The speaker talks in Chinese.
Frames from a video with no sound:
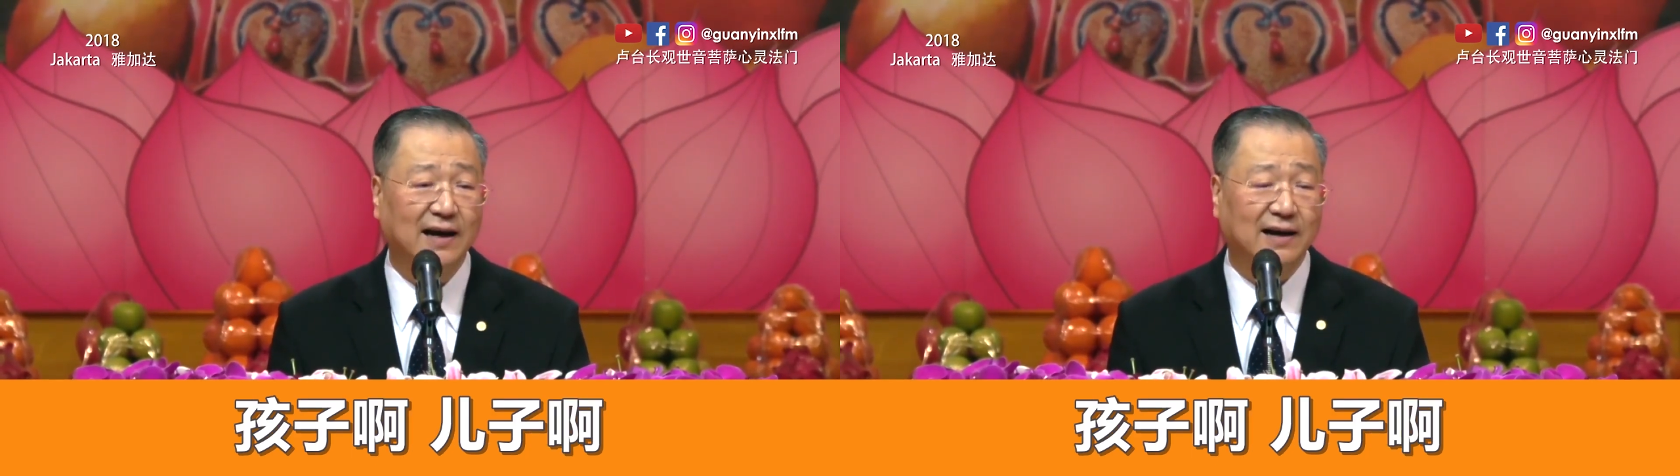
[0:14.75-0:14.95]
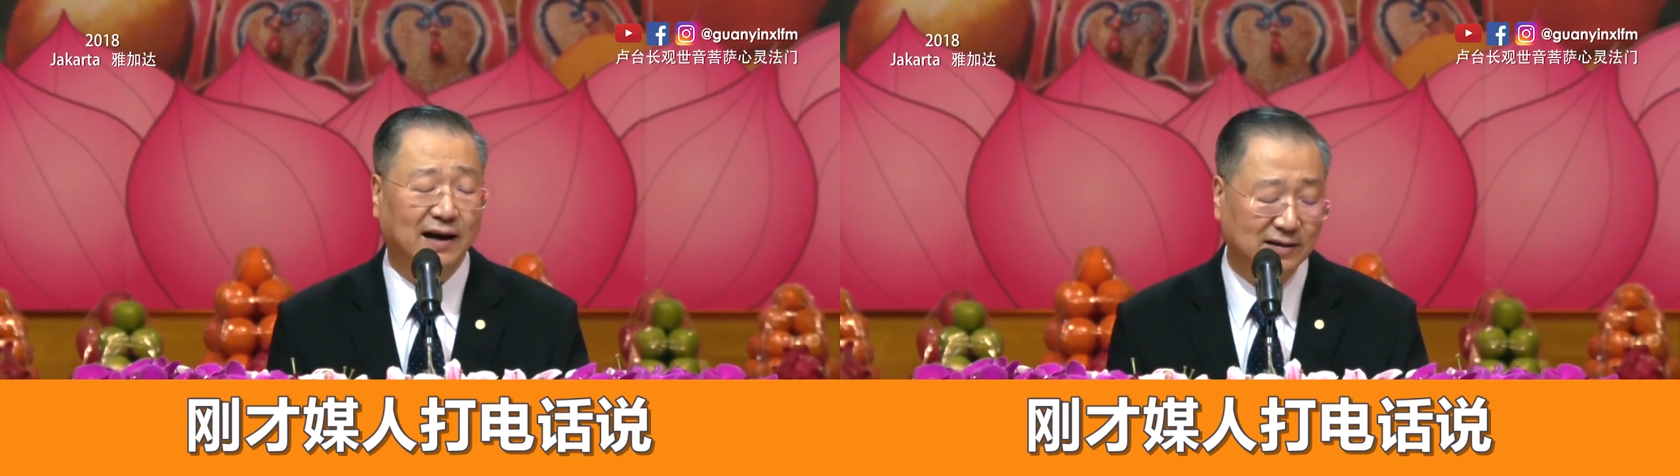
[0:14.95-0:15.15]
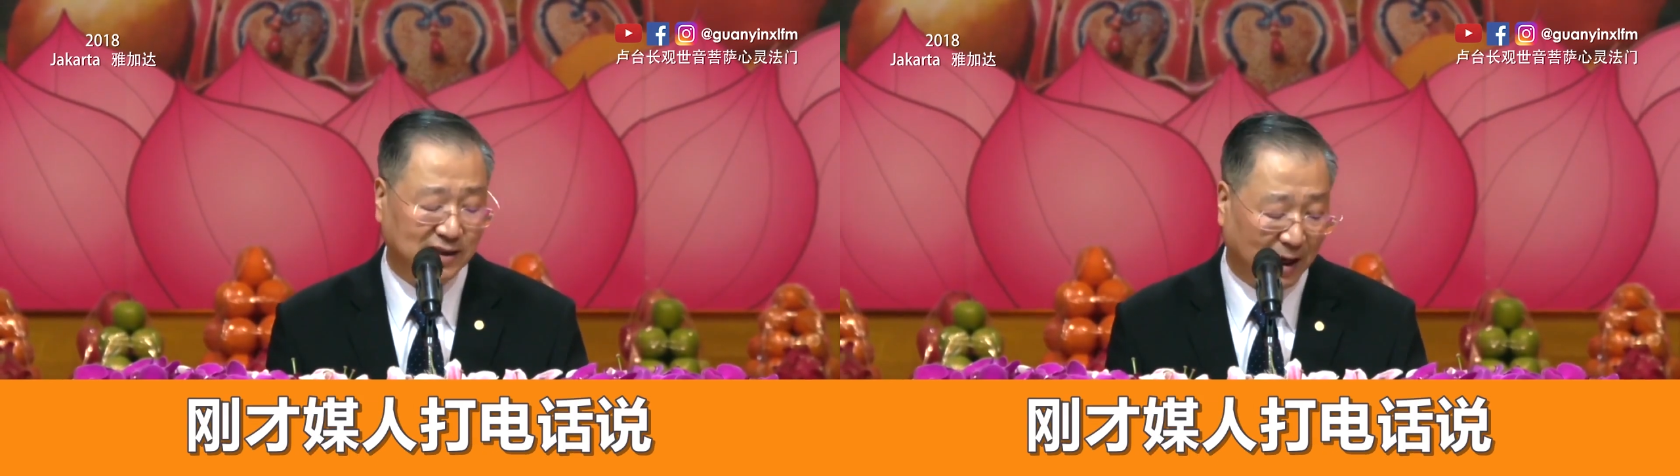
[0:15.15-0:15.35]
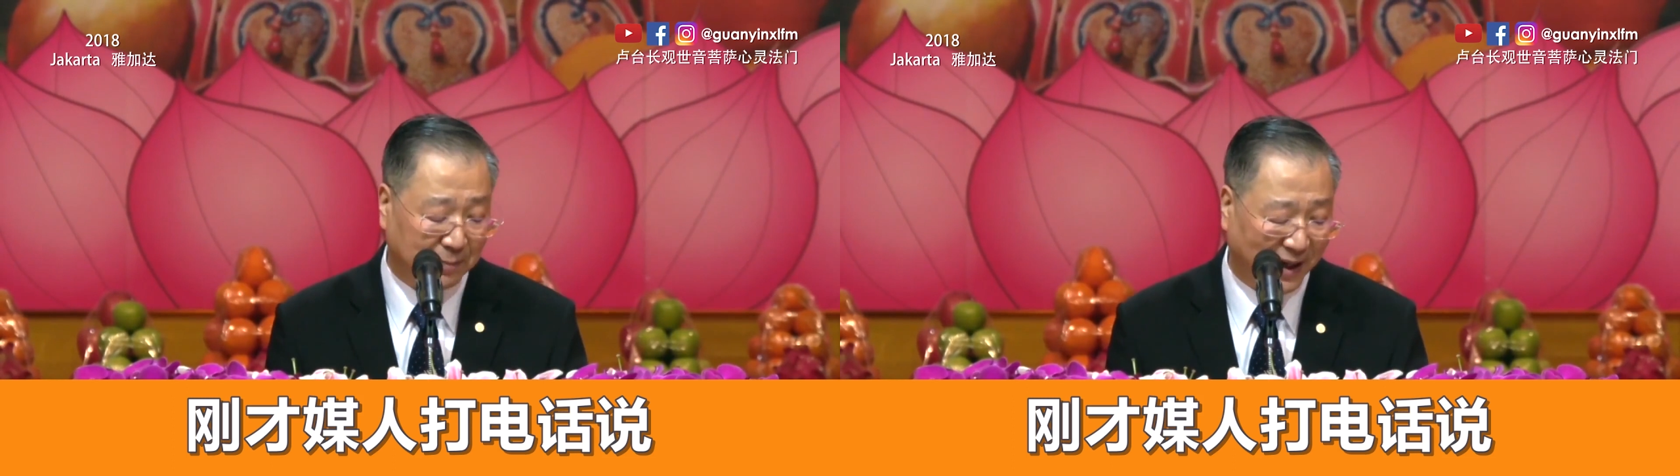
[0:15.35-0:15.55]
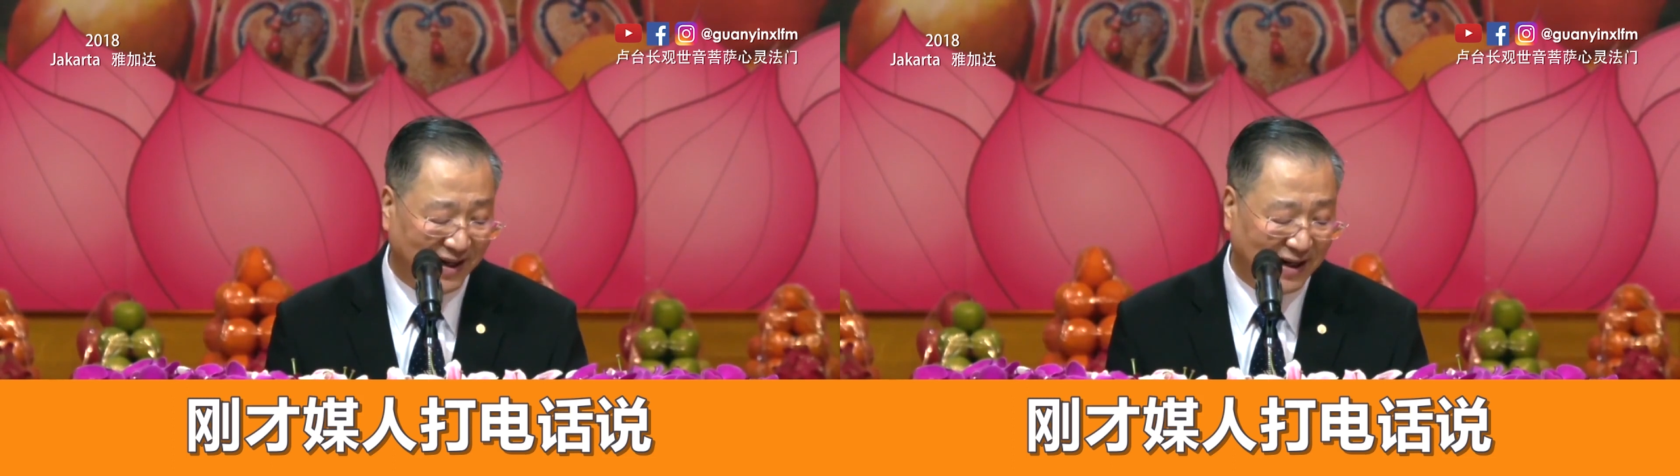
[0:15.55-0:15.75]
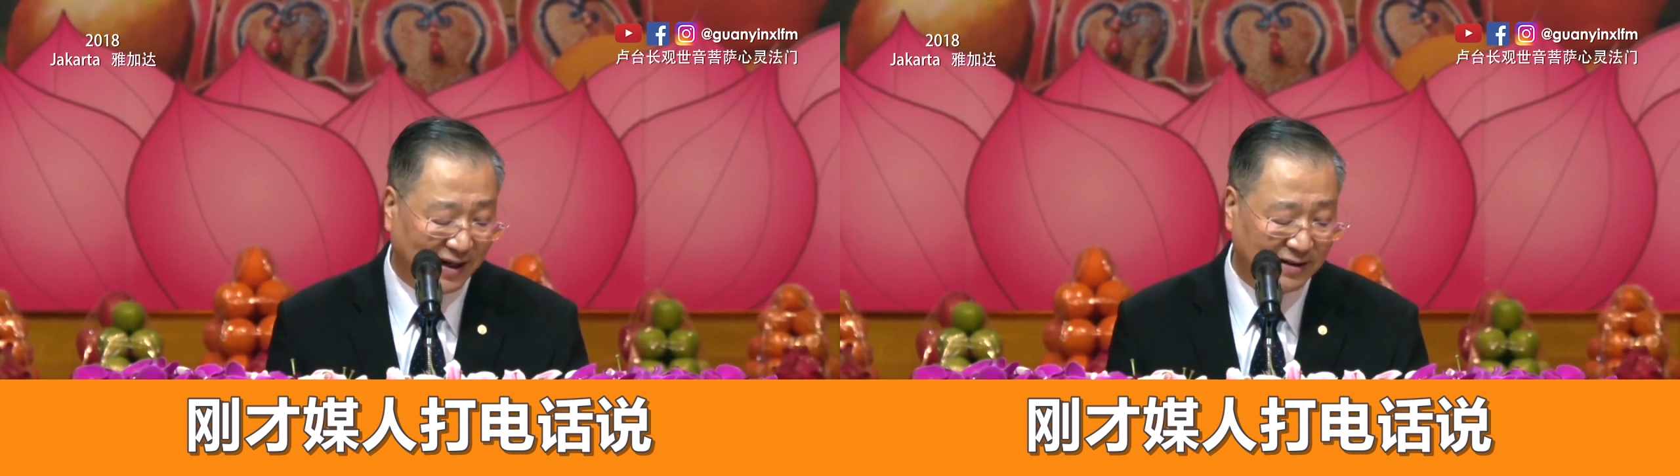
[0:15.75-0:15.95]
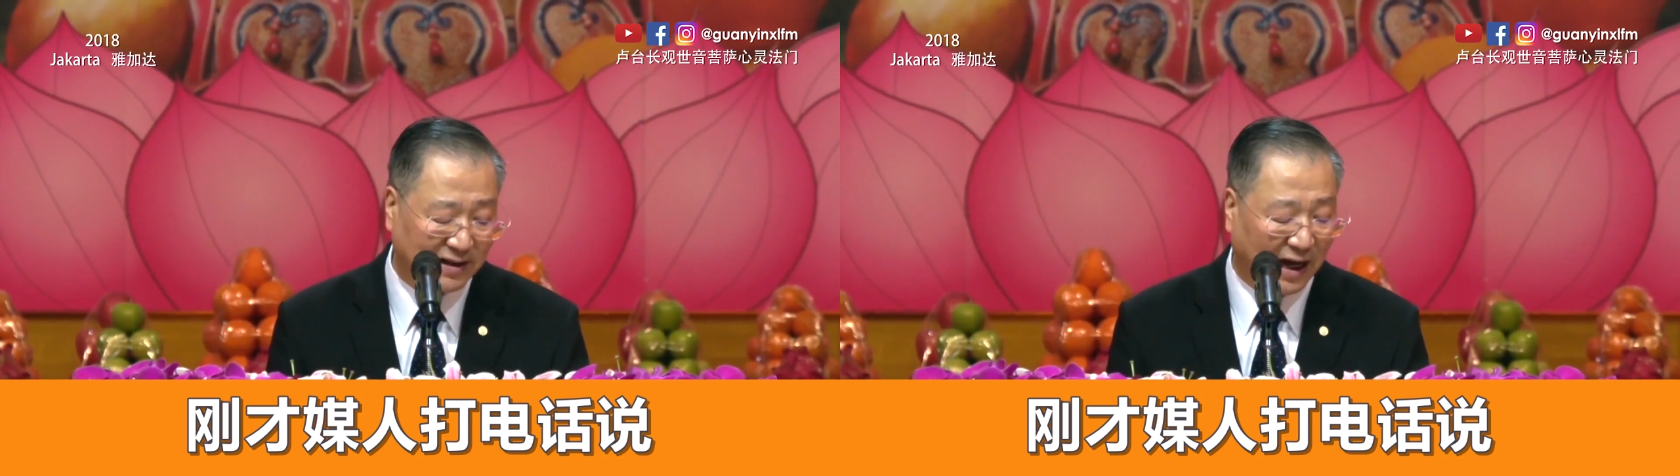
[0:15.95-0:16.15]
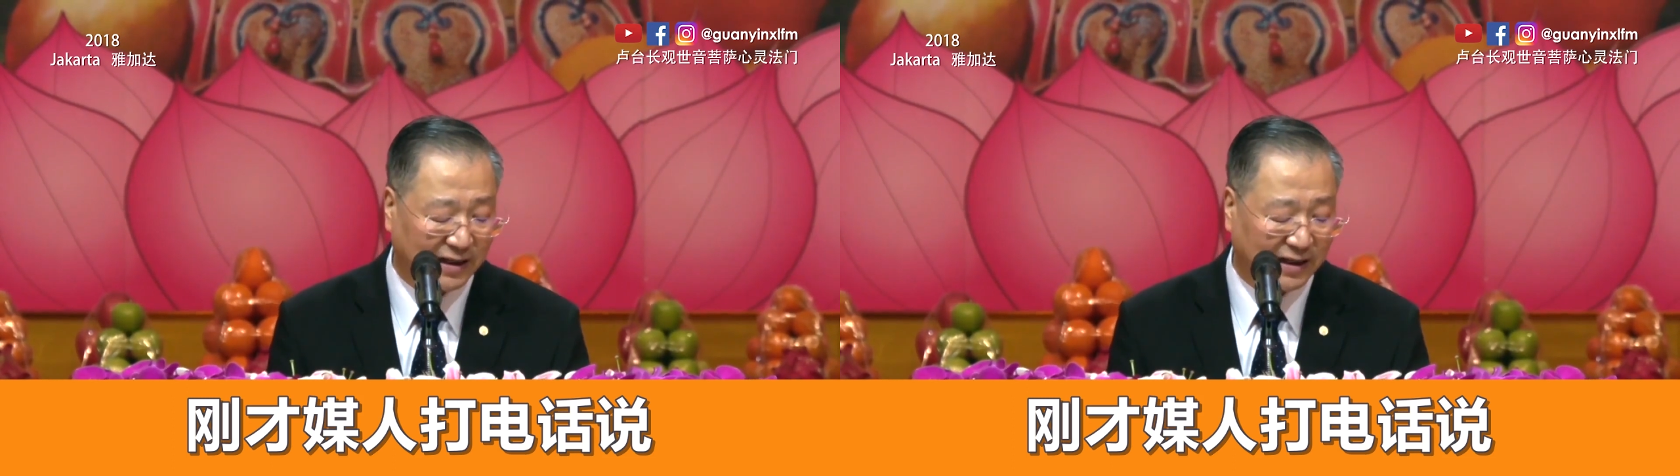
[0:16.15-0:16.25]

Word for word: 刚才没人打